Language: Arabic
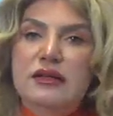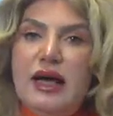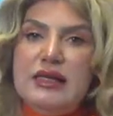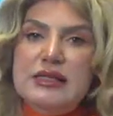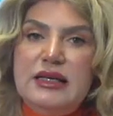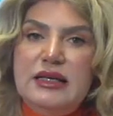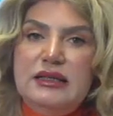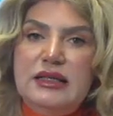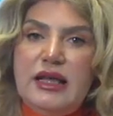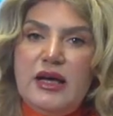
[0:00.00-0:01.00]

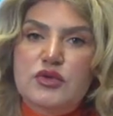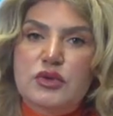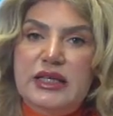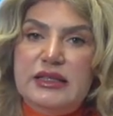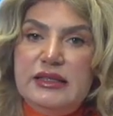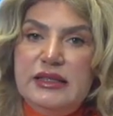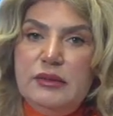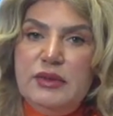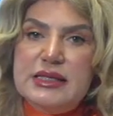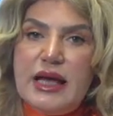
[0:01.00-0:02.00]
تحسنت نتائج
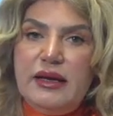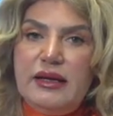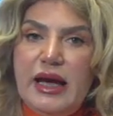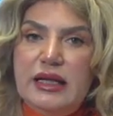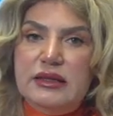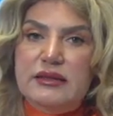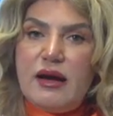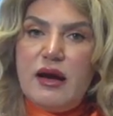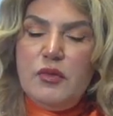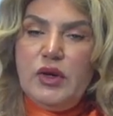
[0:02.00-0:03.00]
التدريب لسائقي
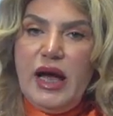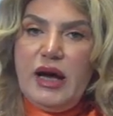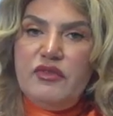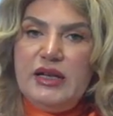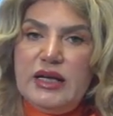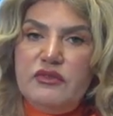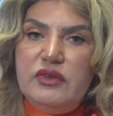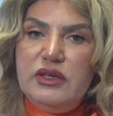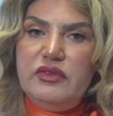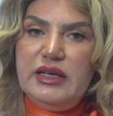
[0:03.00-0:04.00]
الترام والحافلات
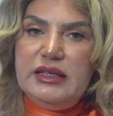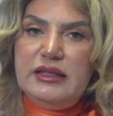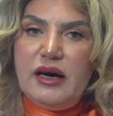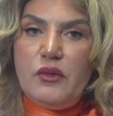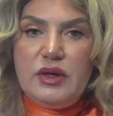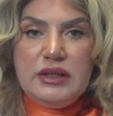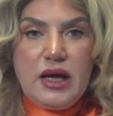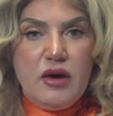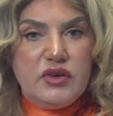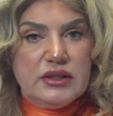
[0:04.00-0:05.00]
في فيينا
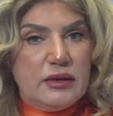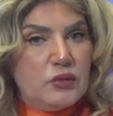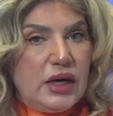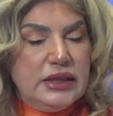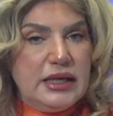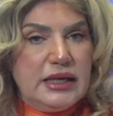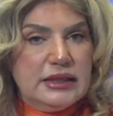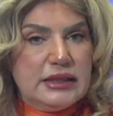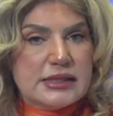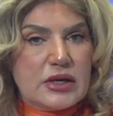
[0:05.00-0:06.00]
وانخفض معدل
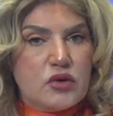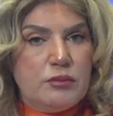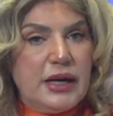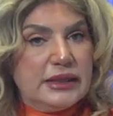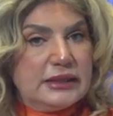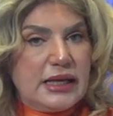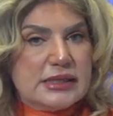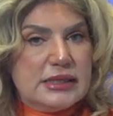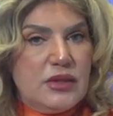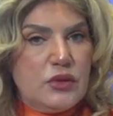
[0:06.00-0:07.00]
التسرب بعد
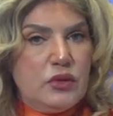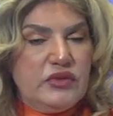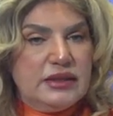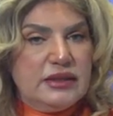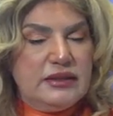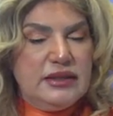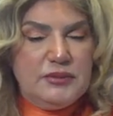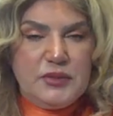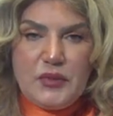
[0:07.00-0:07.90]
تحسين ظروف التدريب